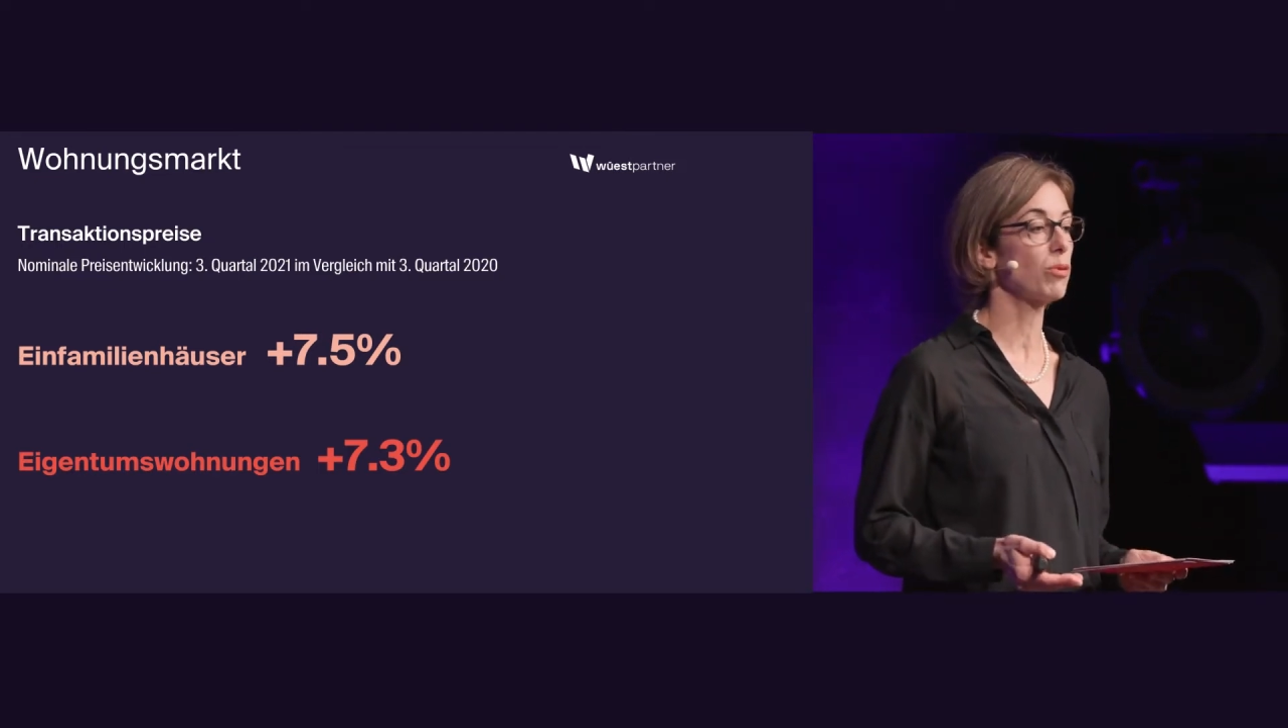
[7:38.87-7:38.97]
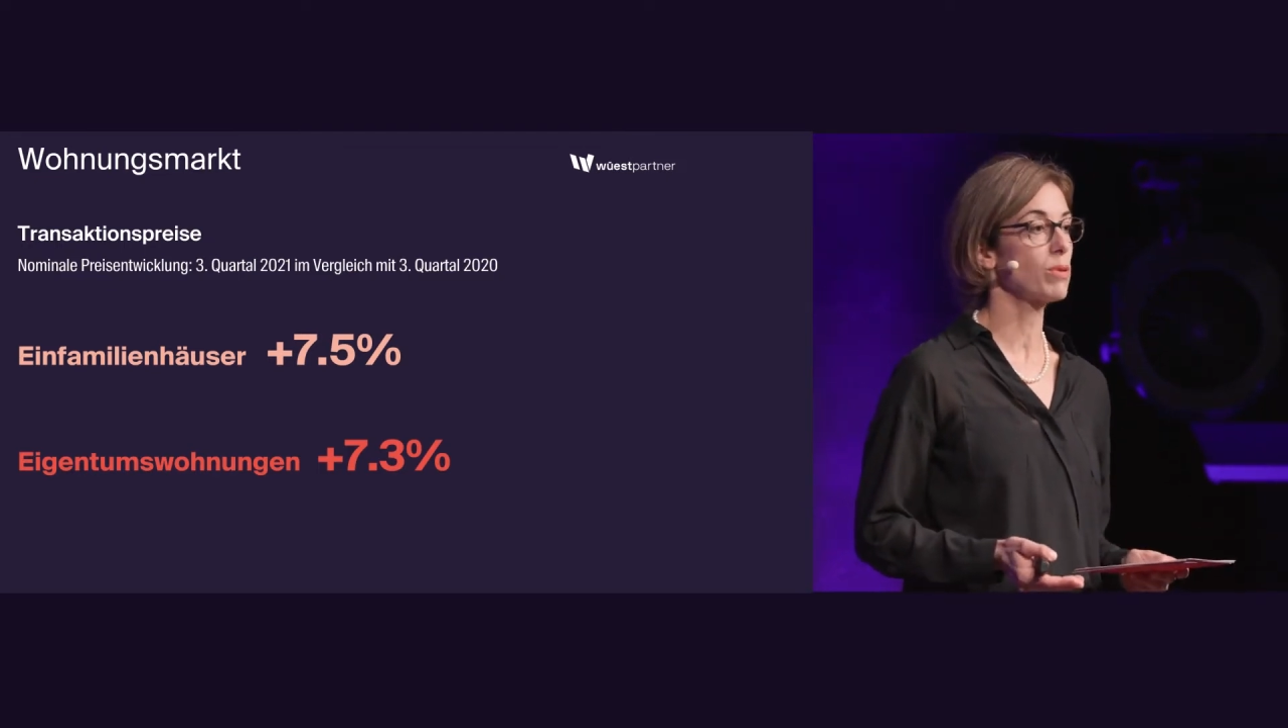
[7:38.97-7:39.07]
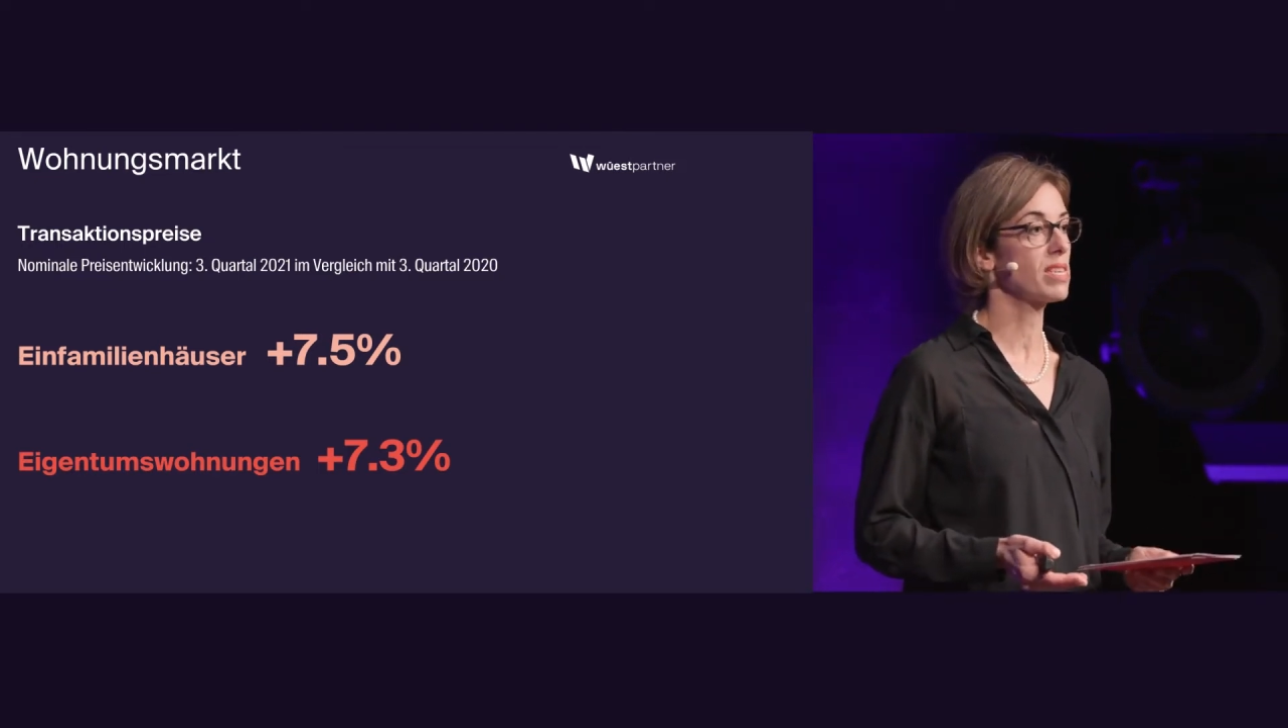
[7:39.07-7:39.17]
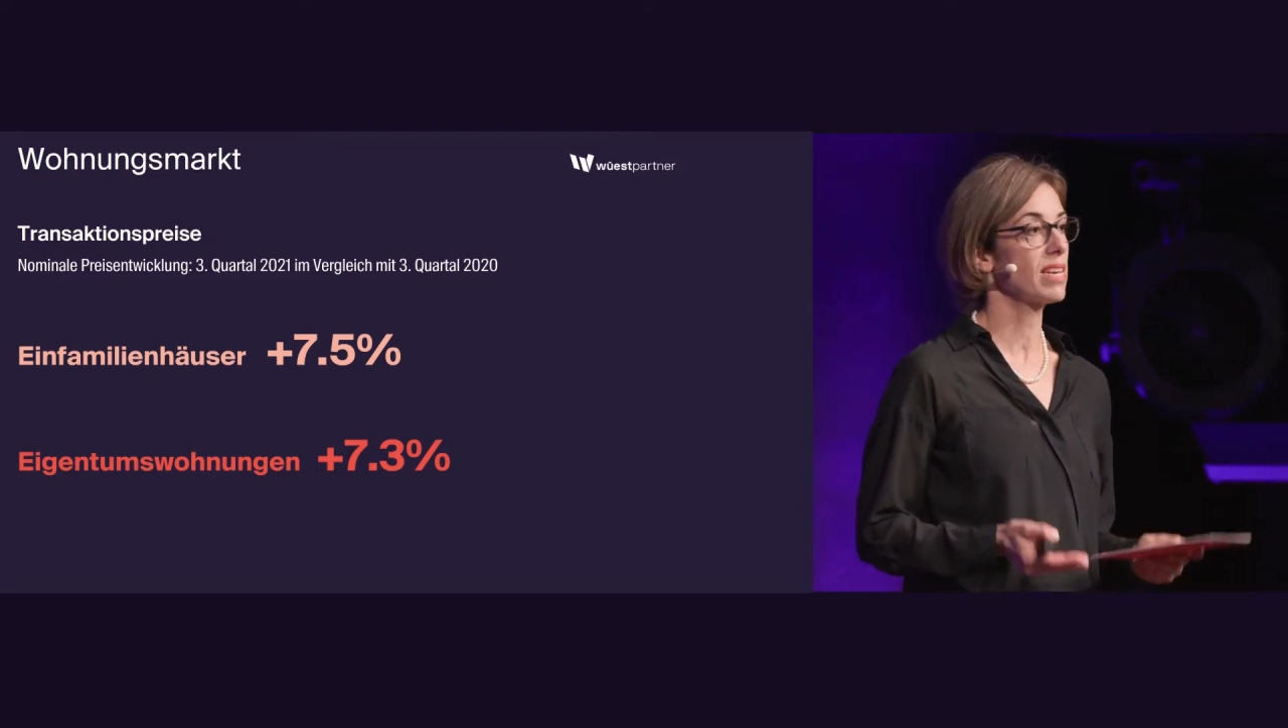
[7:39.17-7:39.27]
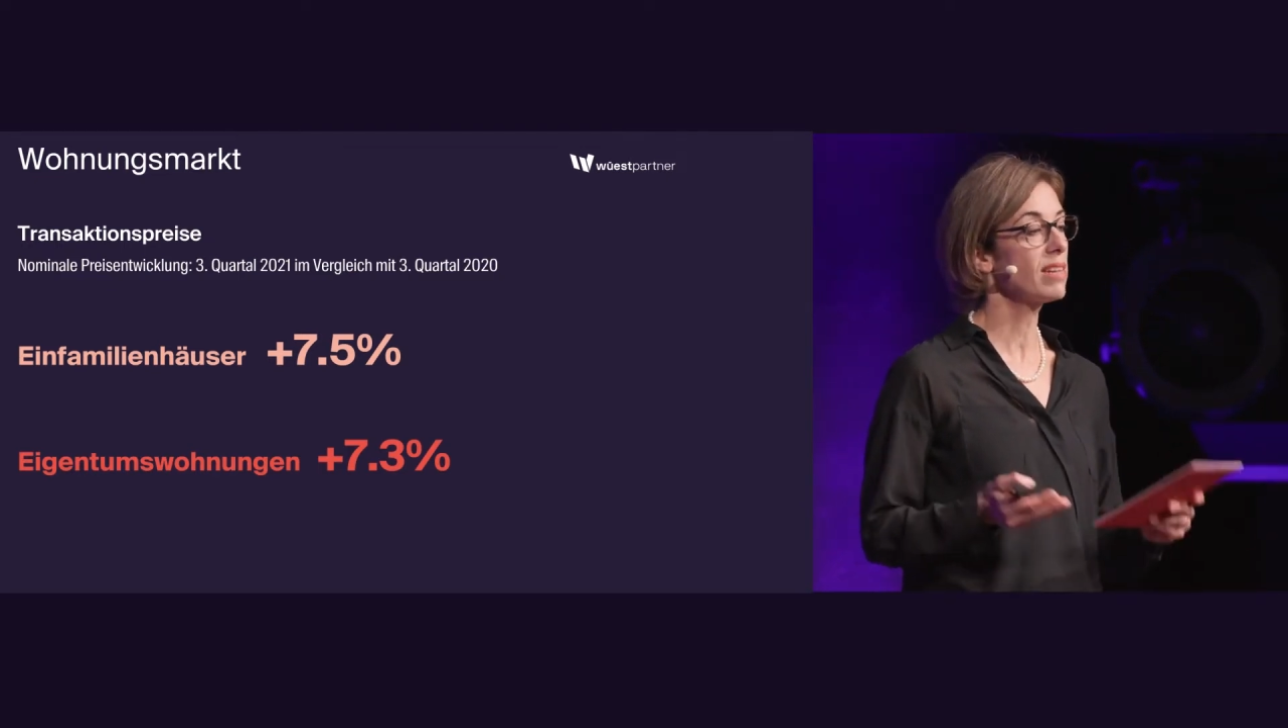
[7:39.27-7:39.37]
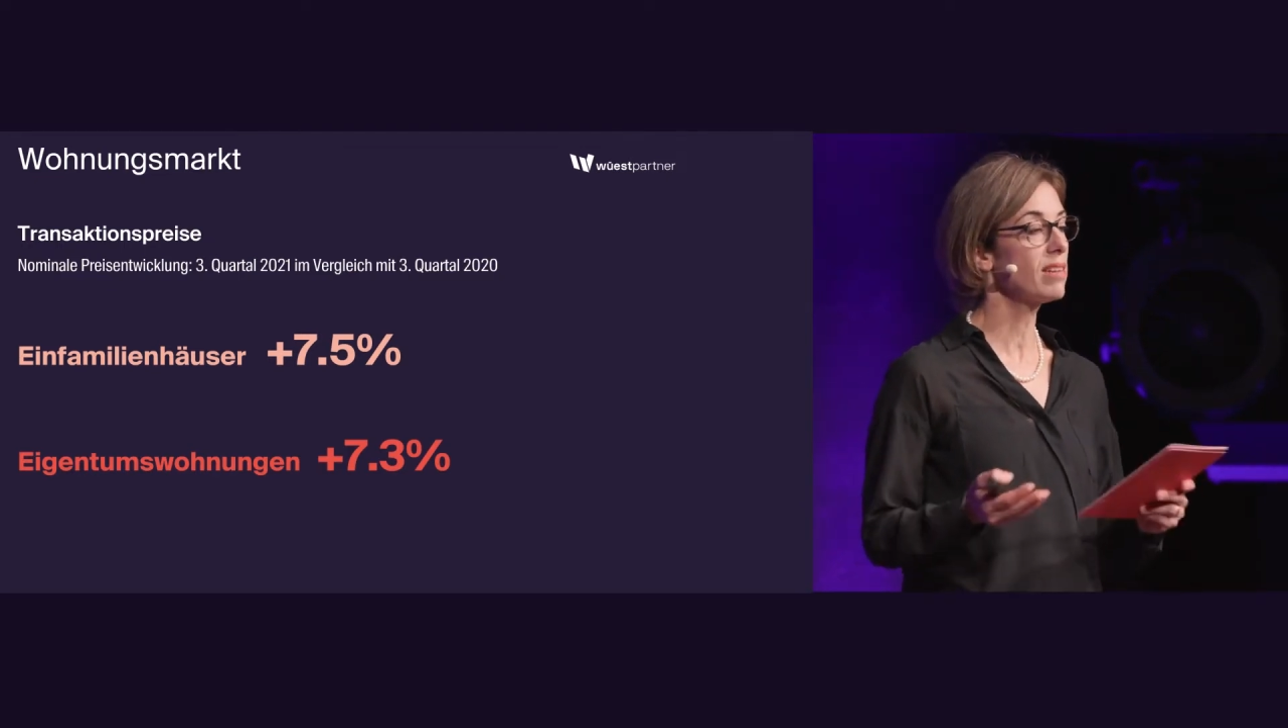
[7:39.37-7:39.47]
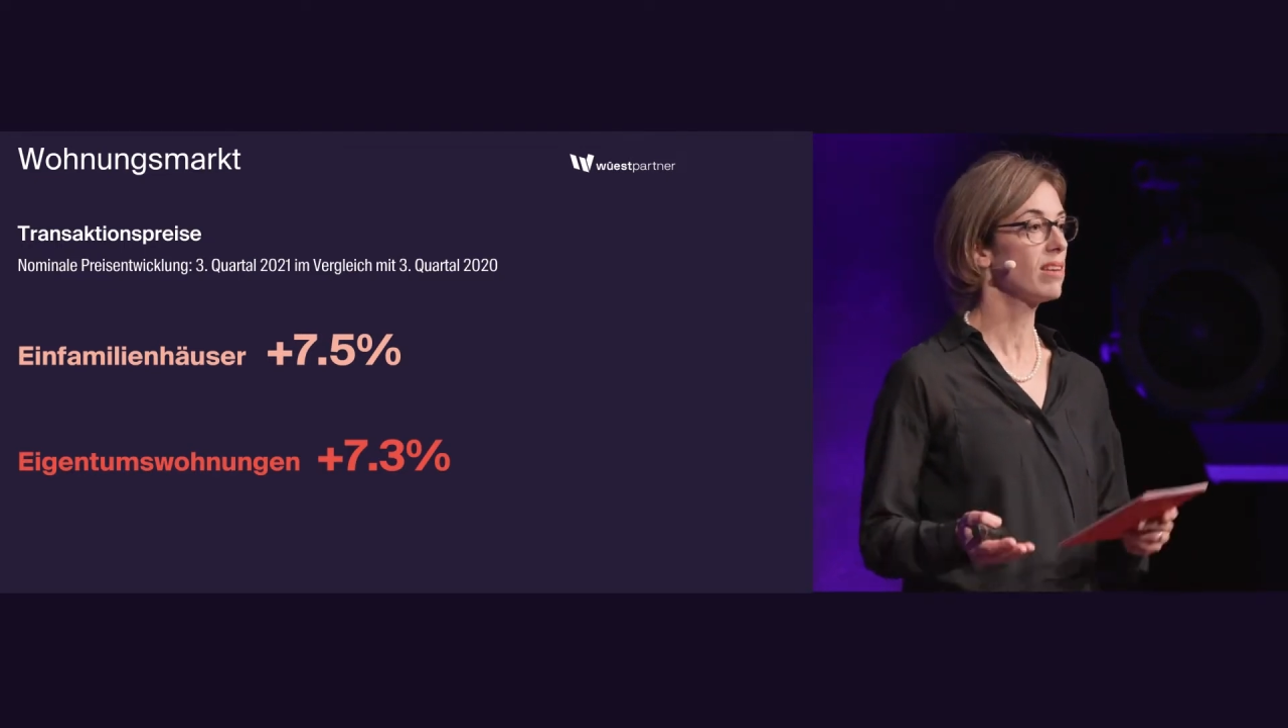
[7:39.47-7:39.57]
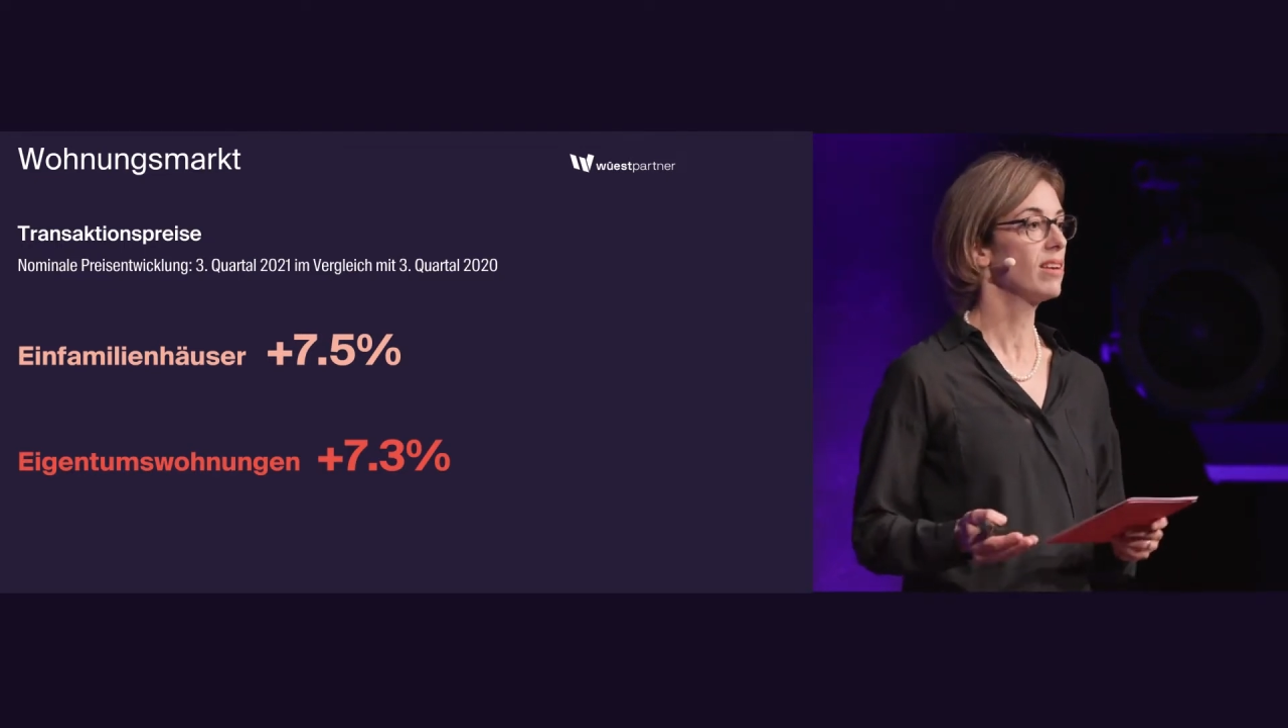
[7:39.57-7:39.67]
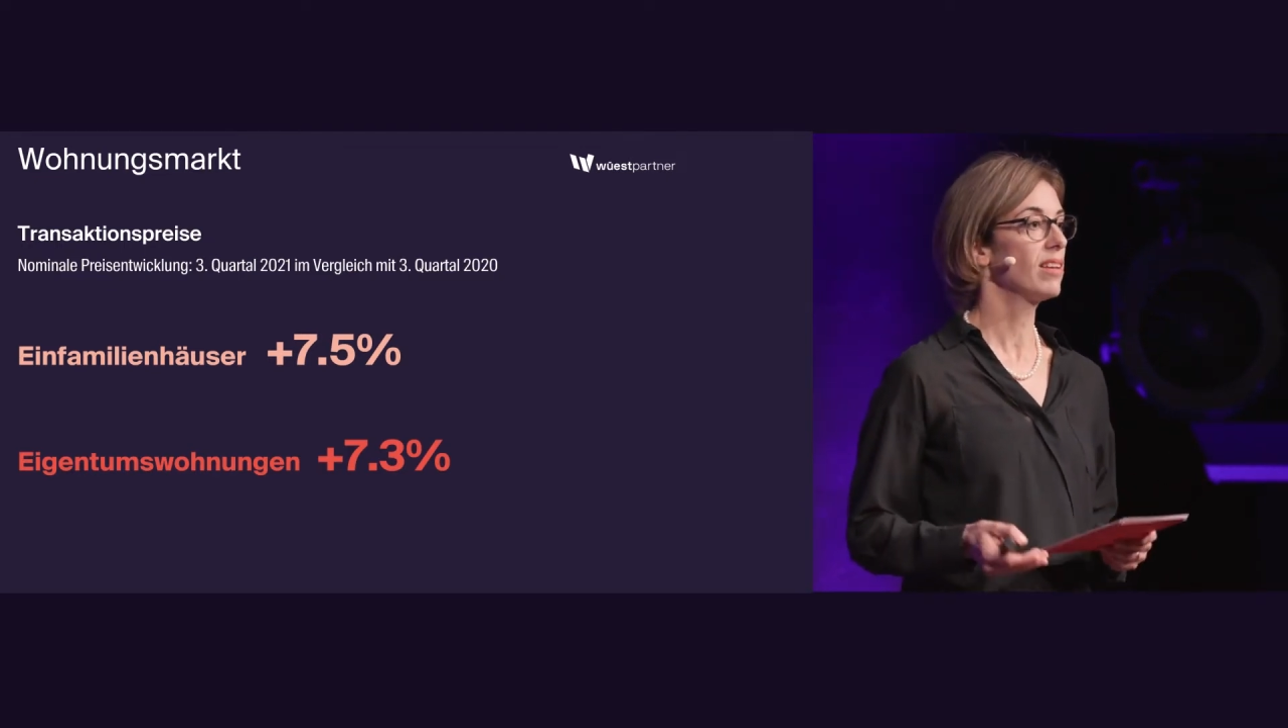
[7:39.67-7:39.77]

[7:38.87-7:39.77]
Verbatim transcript: Prozent.